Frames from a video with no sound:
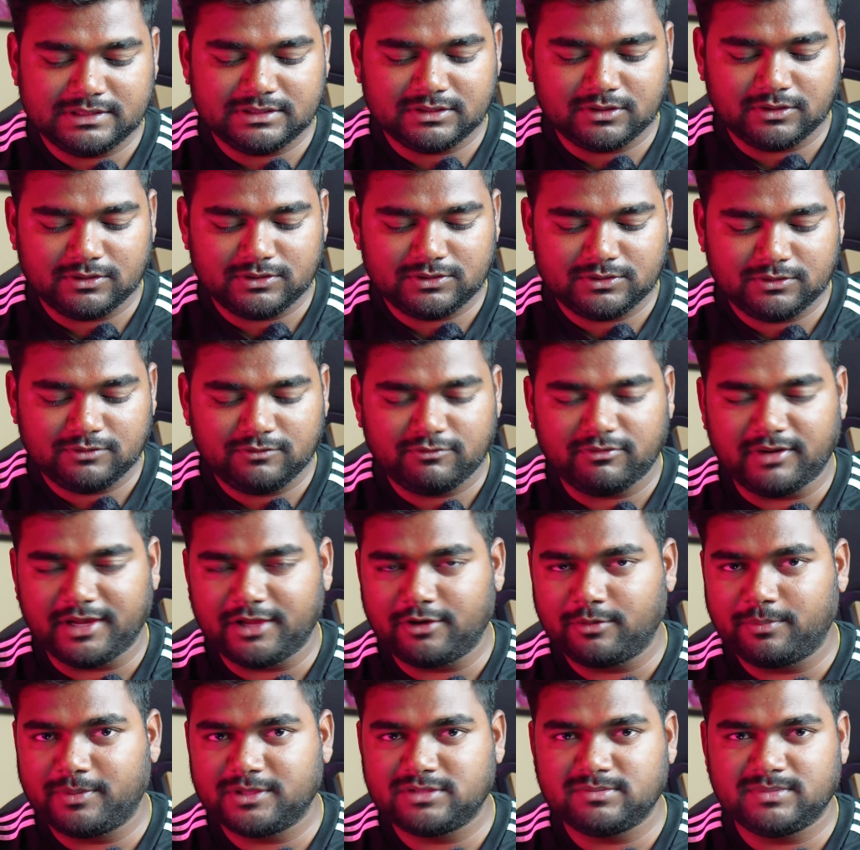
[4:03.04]
చేసుకోవచ్చు ఫైవ్
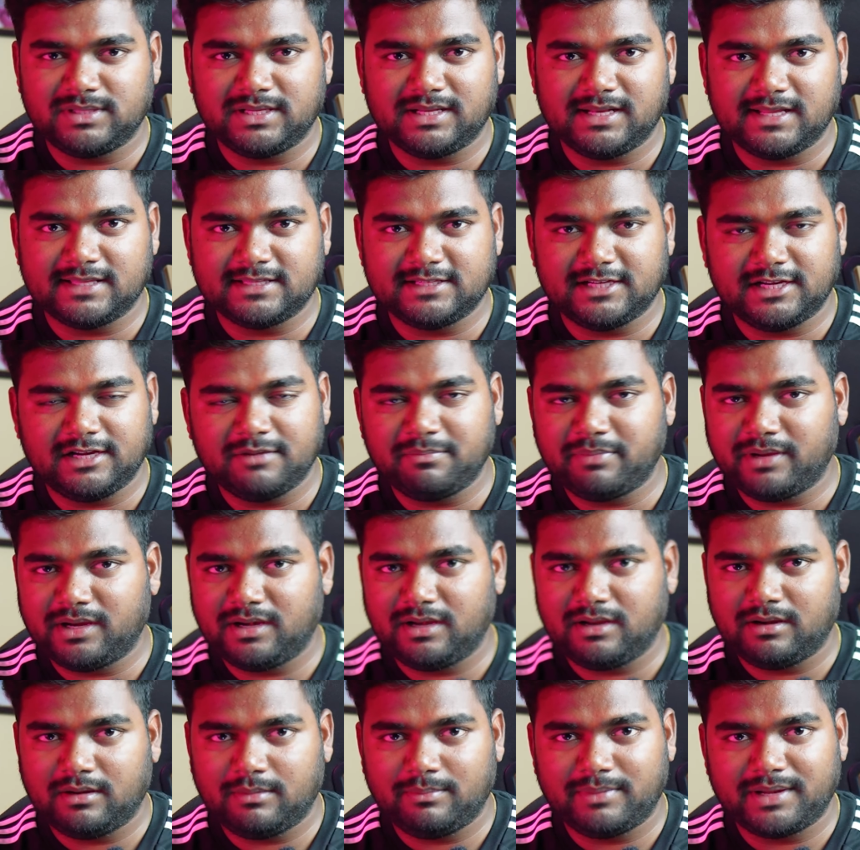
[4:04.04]
రూపీస్ మీద క్లిక్ చేయండి
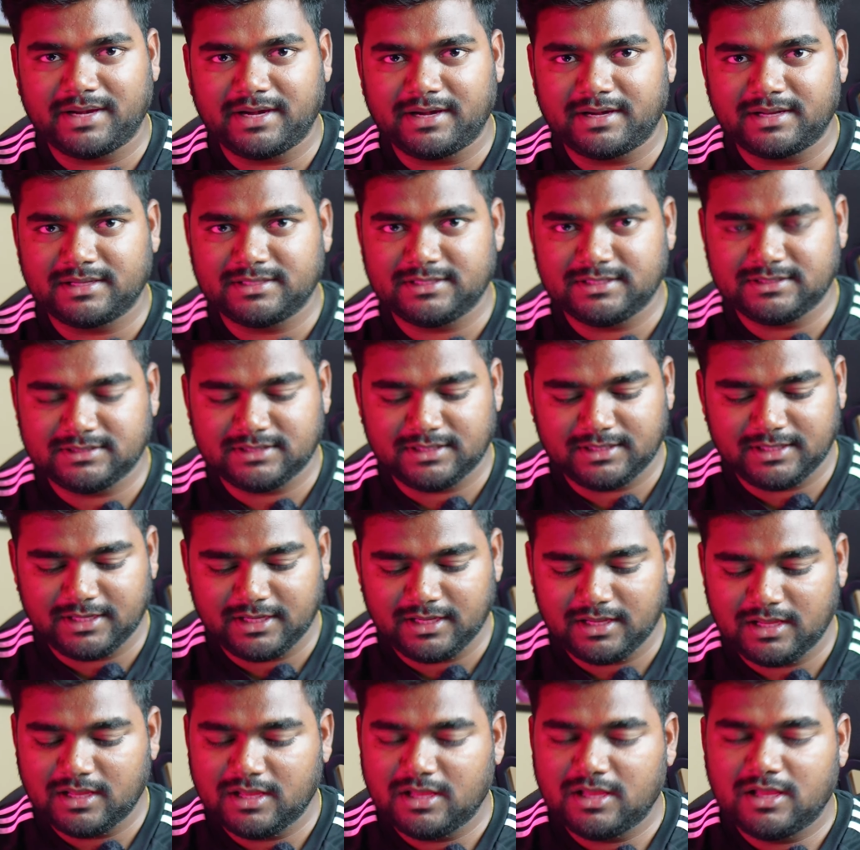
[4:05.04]
పేటీఎం నెంబర్ నెంబర్ ఎంటర్ చేసేయండి
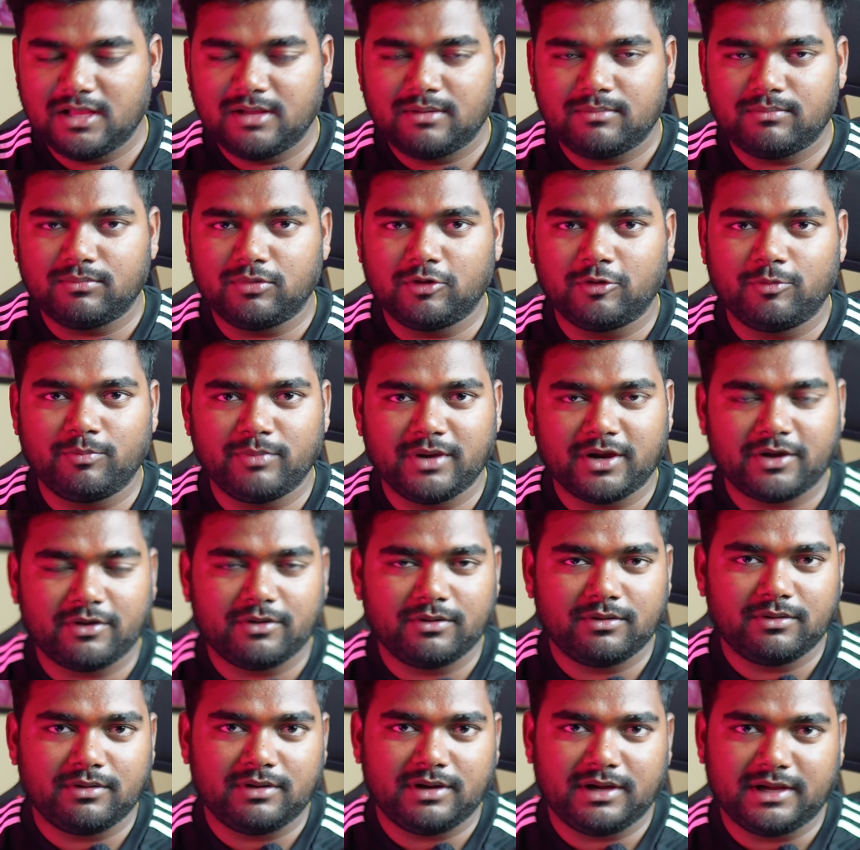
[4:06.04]
భూమి
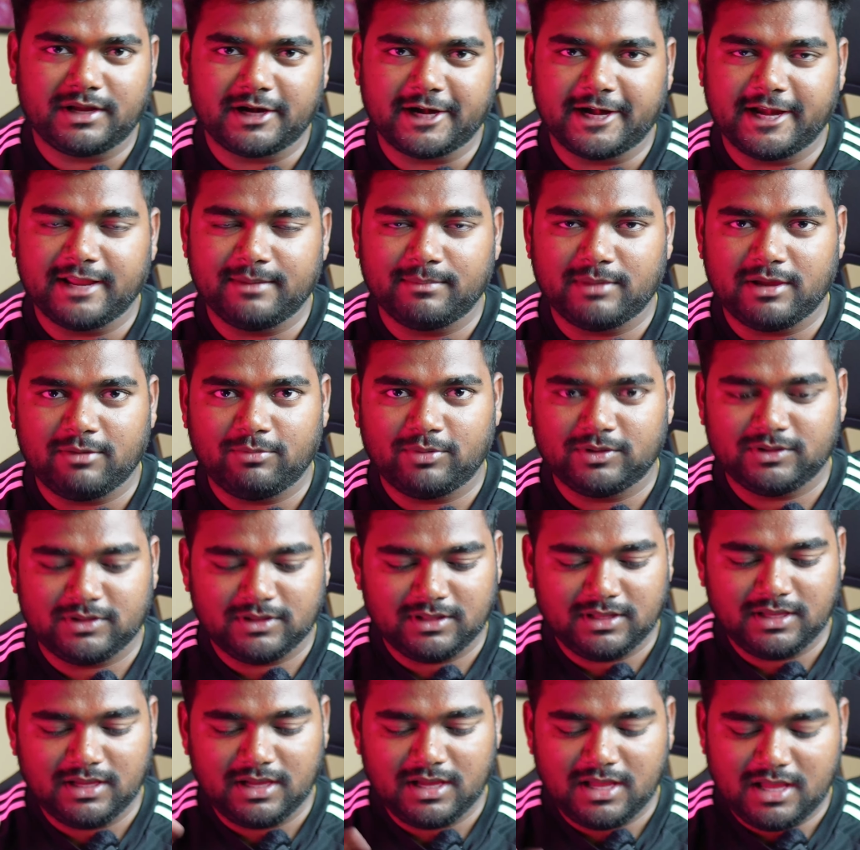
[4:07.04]
మీకు రెడీమ్
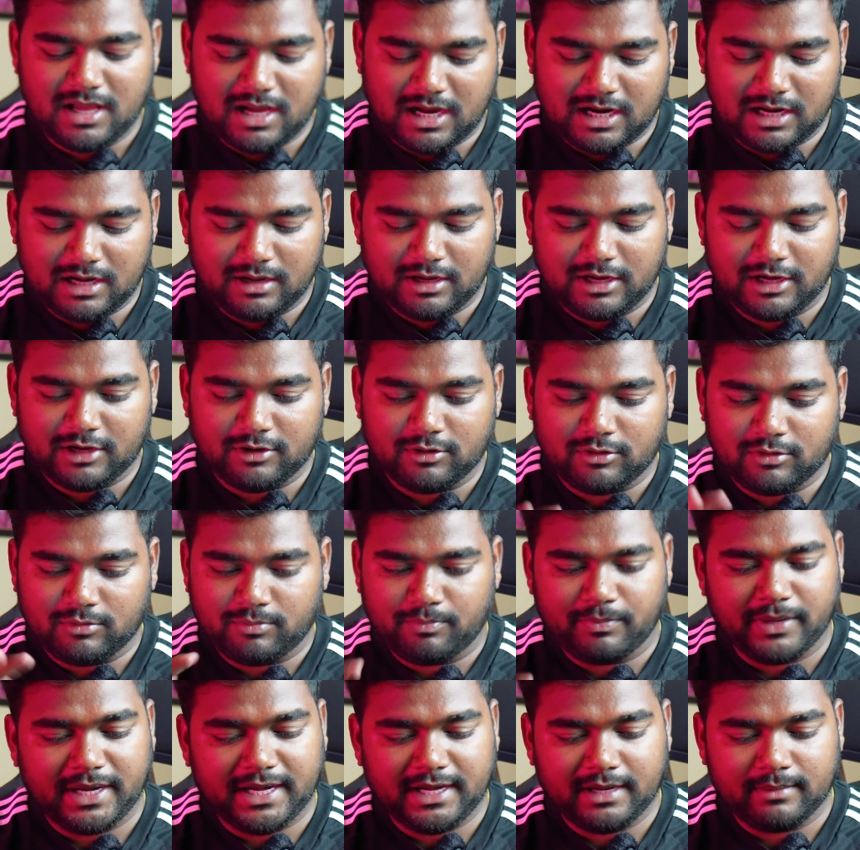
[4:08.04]
అయిపోతుంది అండ్ నేను
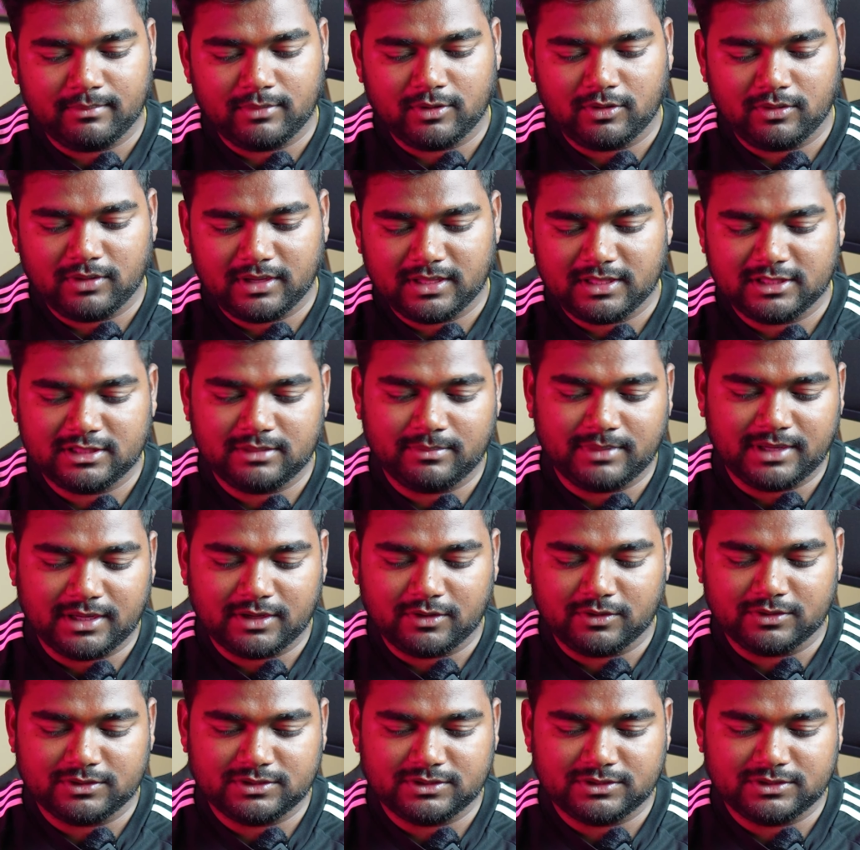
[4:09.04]
పేటిఎంలో ఏదైతే మనకు